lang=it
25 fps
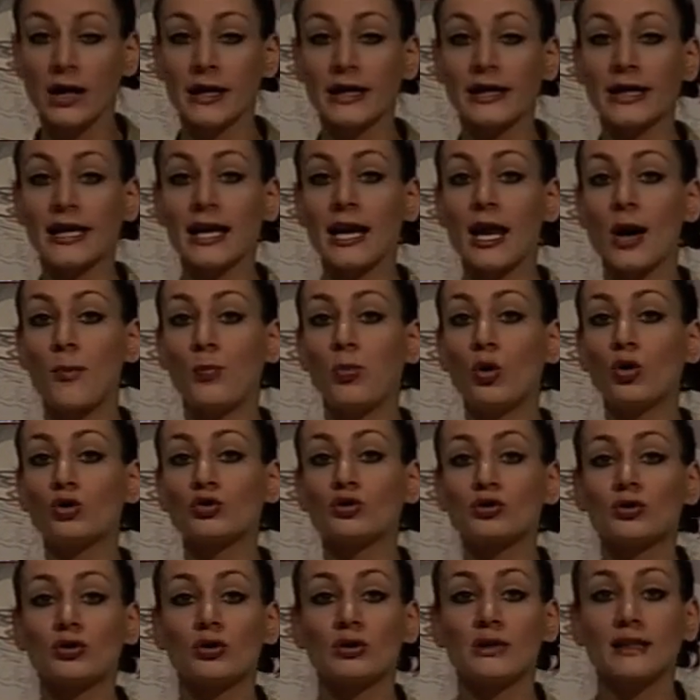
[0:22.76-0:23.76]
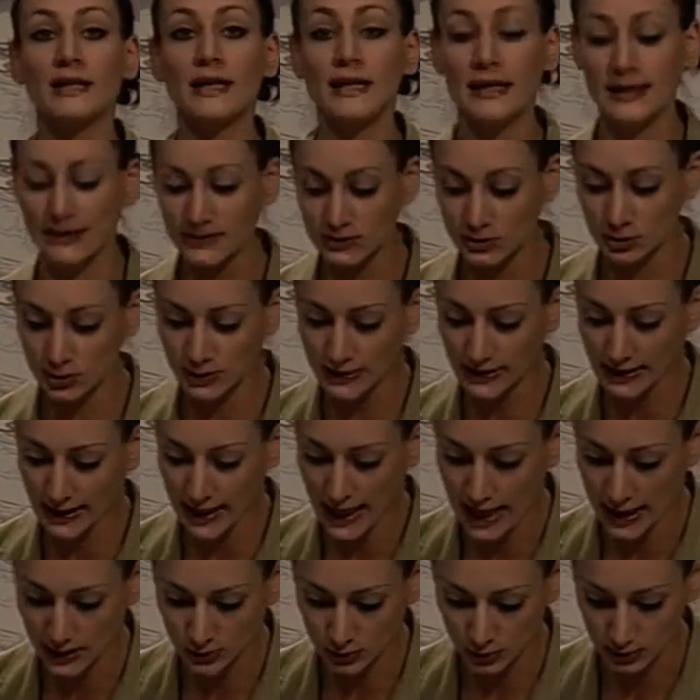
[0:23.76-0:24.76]
il posto
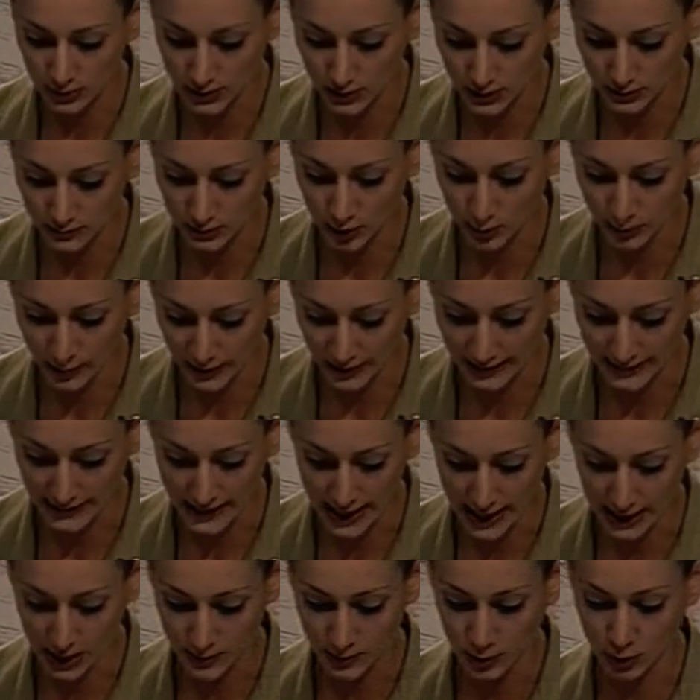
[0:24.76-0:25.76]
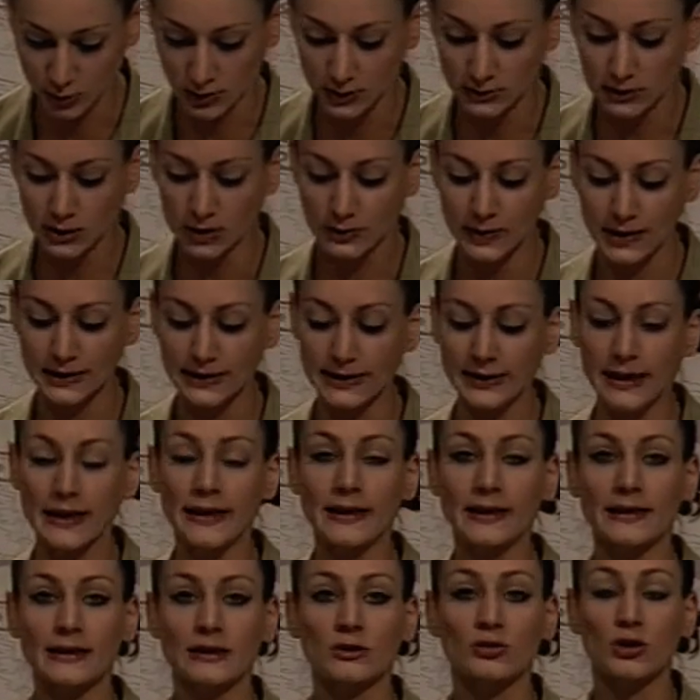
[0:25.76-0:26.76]
dell'esonerato Ivo Pagliari. Per quanto riguarda
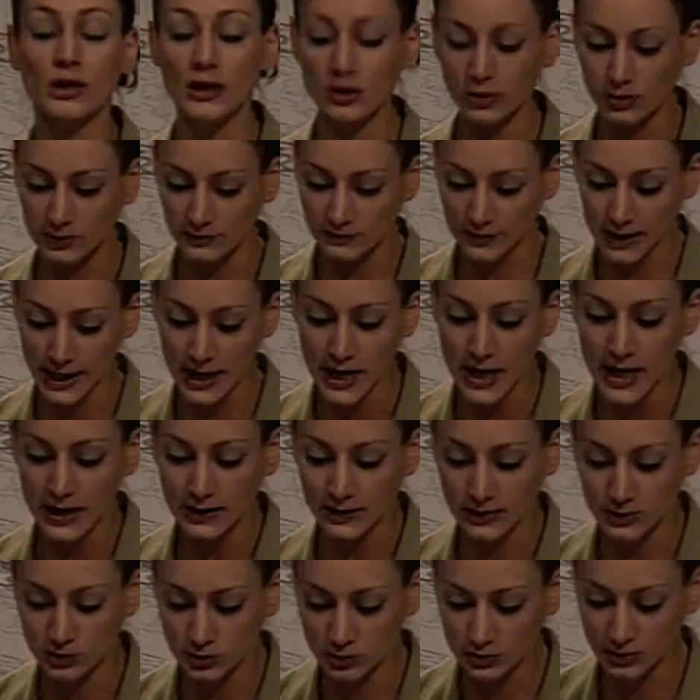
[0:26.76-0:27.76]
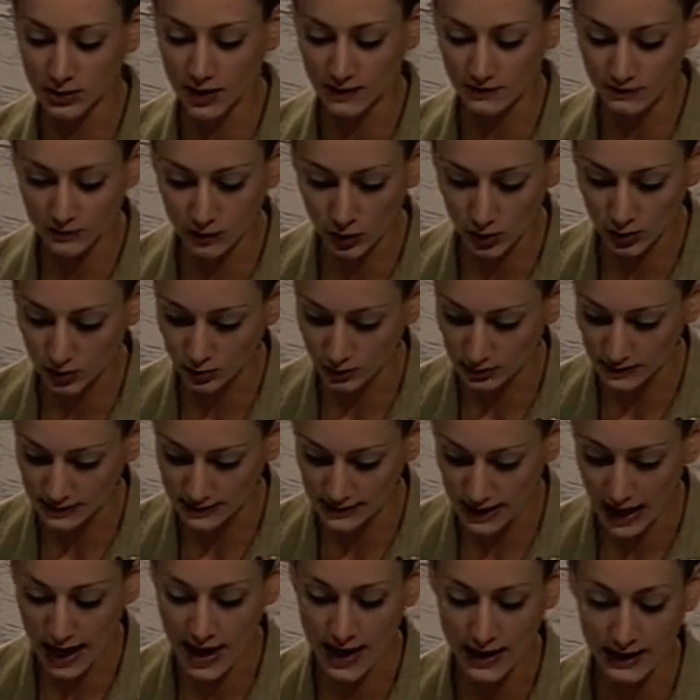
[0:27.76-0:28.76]
l'allenatore non vi è nessuna
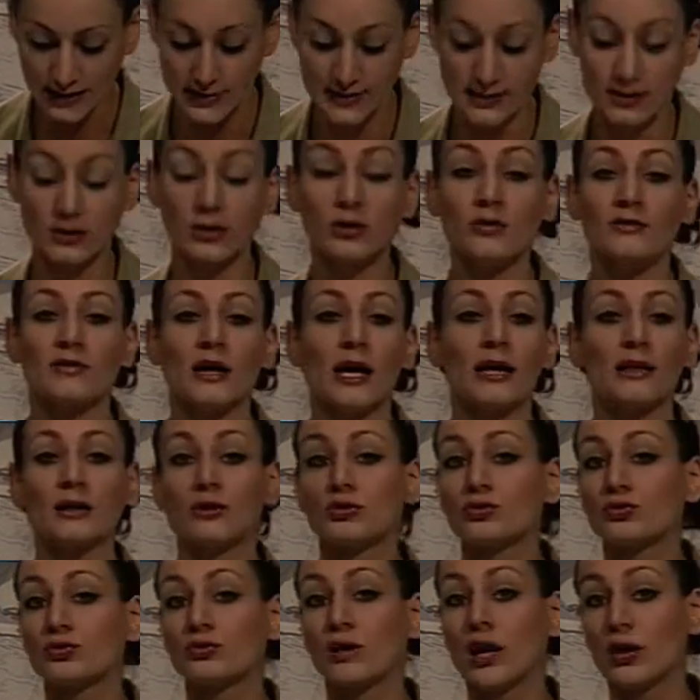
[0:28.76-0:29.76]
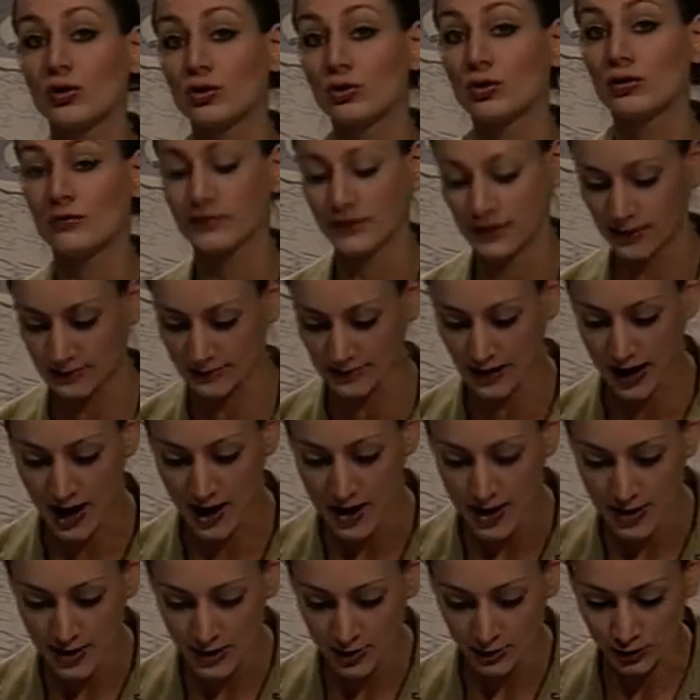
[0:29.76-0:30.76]
volontà, anzi non vi è nessuna novità partita.
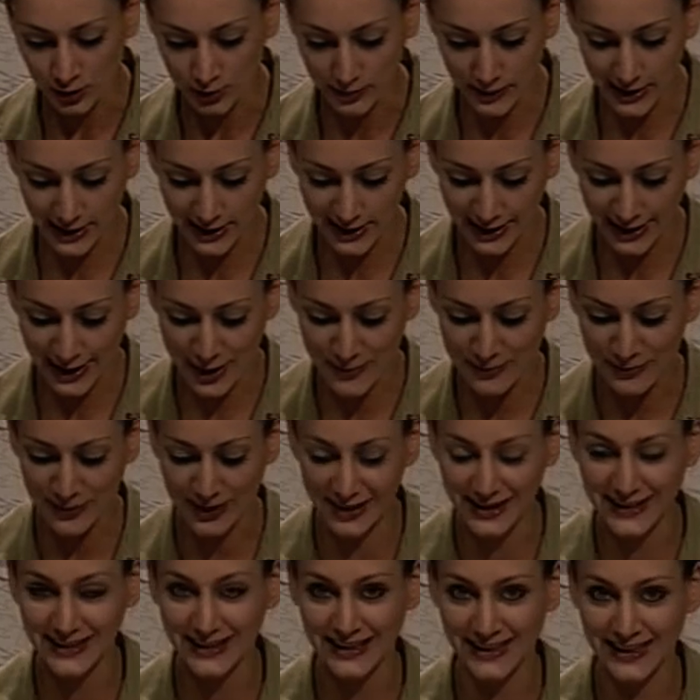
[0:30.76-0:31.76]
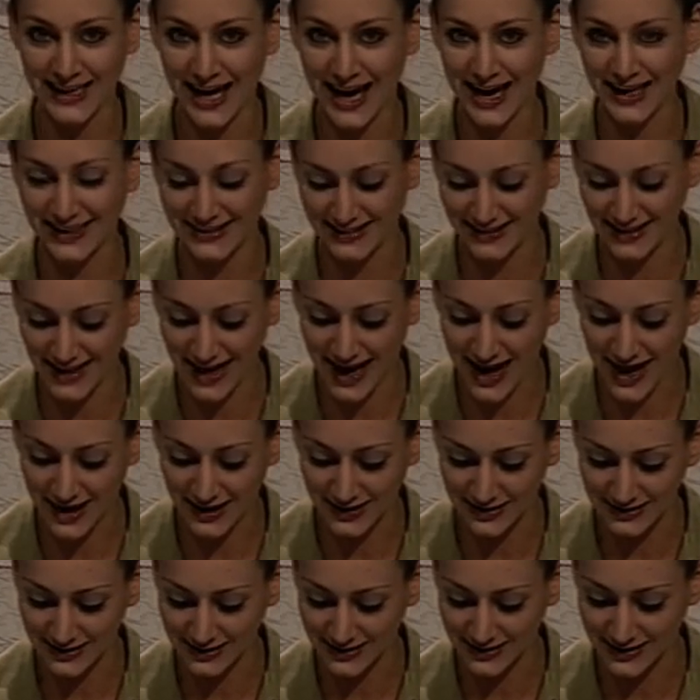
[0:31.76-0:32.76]
Domenica in panchina
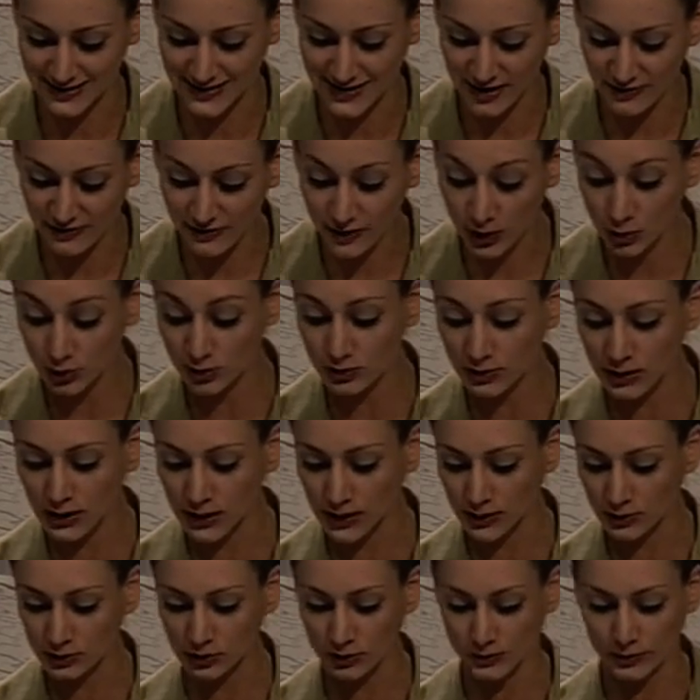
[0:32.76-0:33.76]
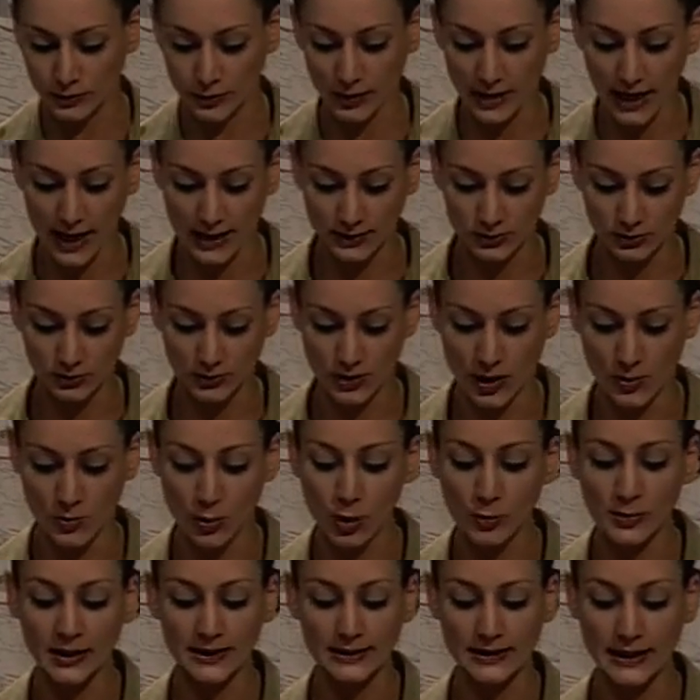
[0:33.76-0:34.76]
andrà eh, Zaffaroni che usufruirà di una
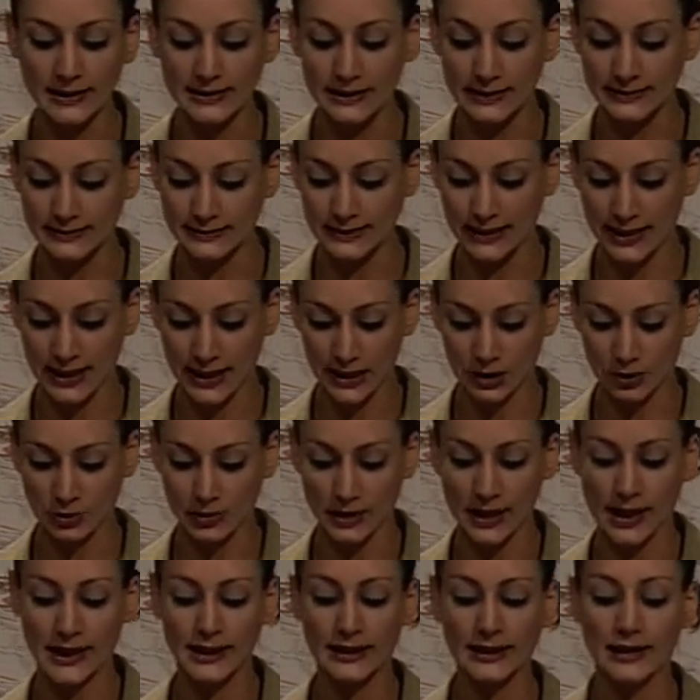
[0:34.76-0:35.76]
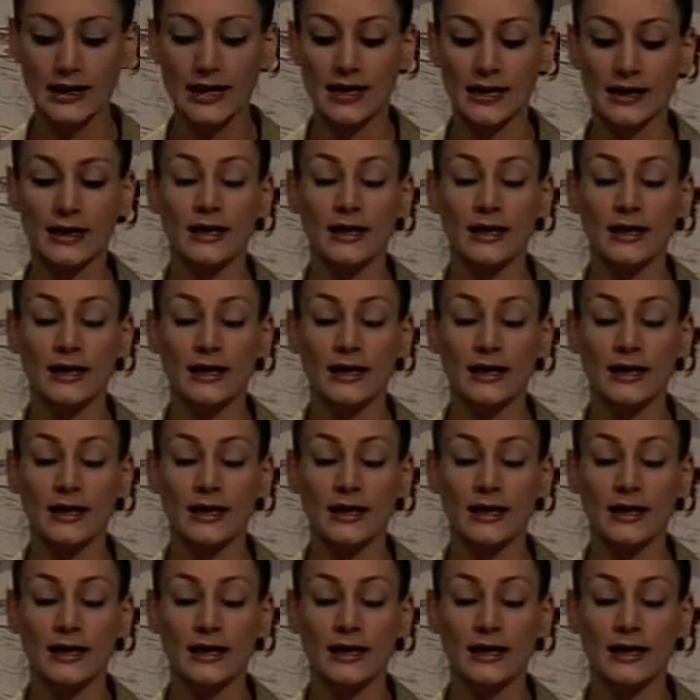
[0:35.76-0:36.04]
momentanea deroga. Il